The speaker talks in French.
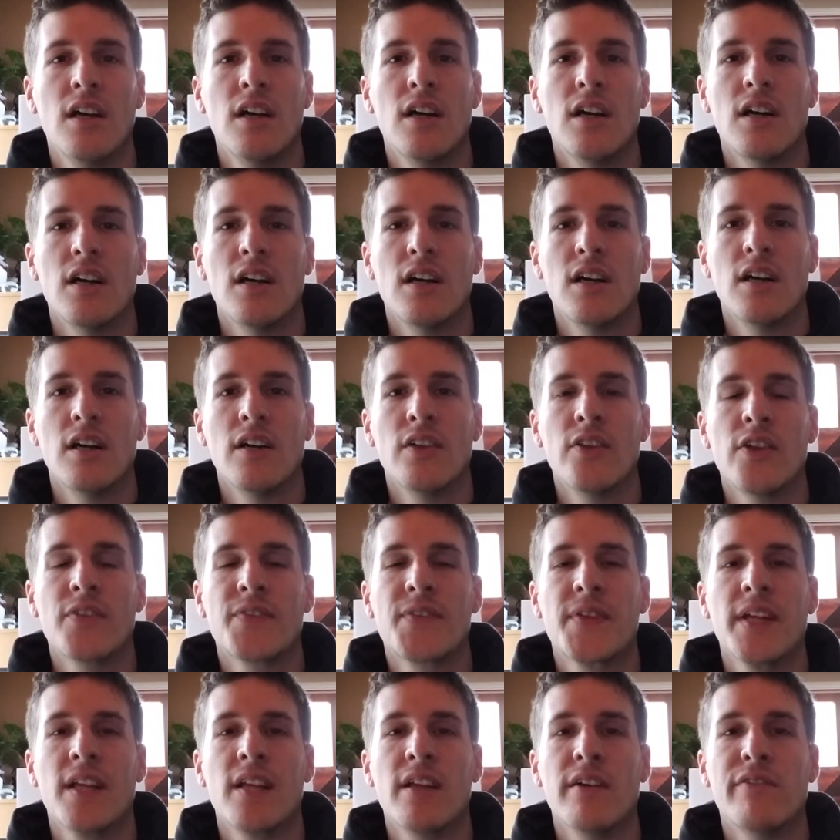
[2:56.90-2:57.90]
euh, notre
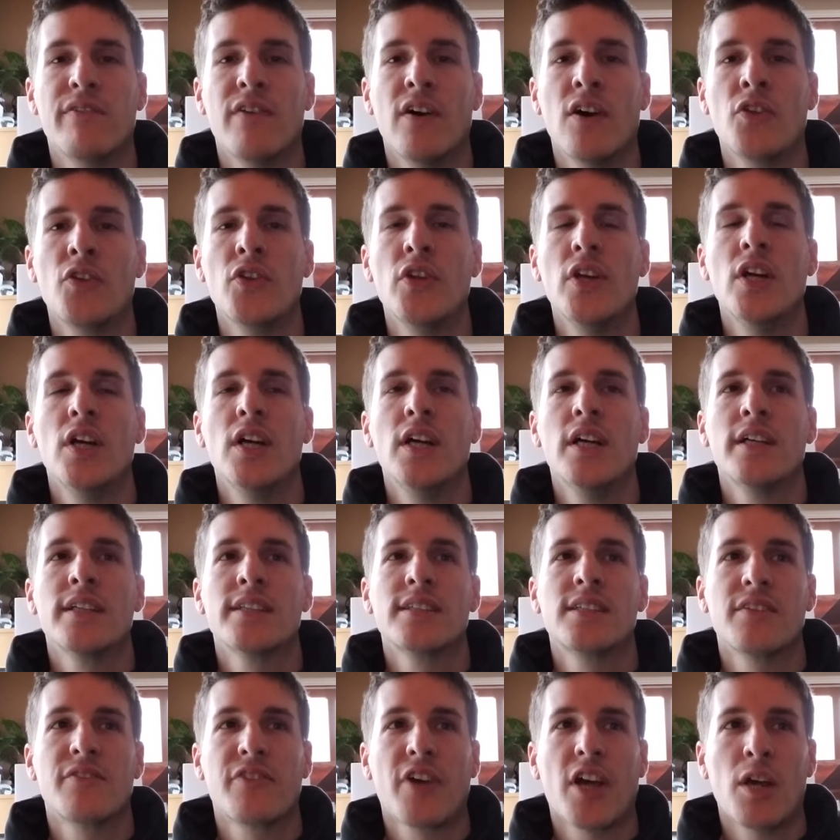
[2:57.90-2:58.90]
téléphone,
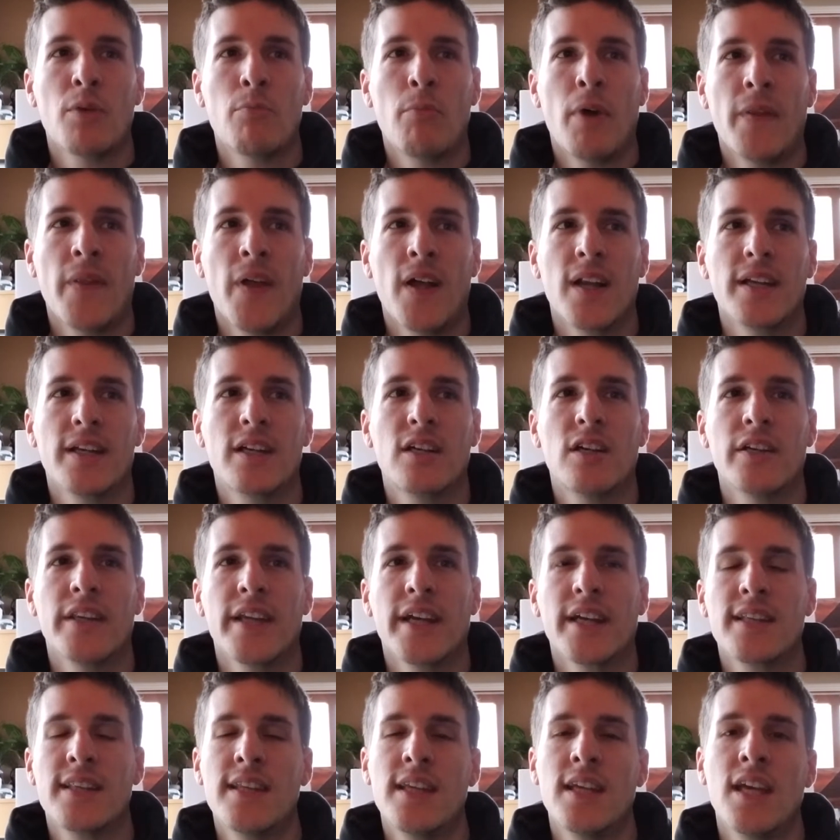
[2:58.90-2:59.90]
c'est vraiment d'aller
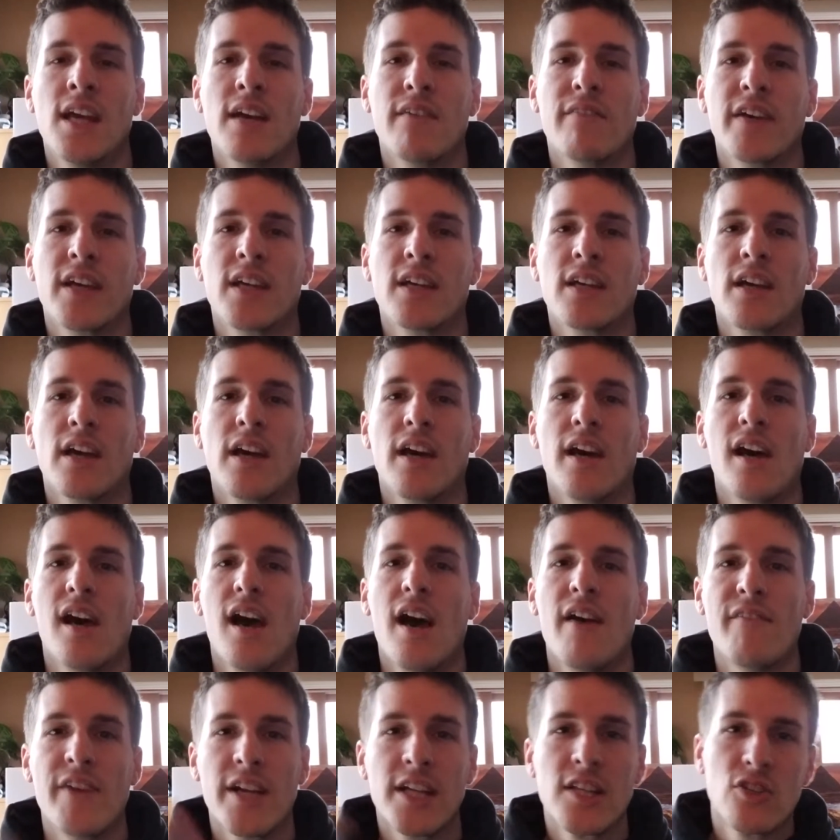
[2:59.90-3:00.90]
connecter avec,
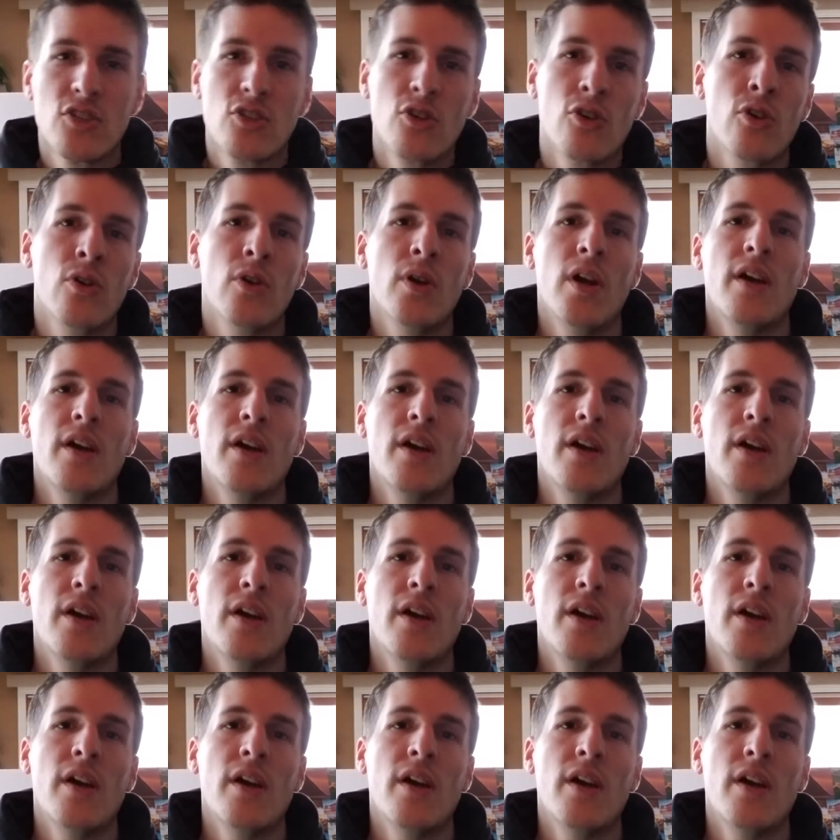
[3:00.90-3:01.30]
avec Dieu,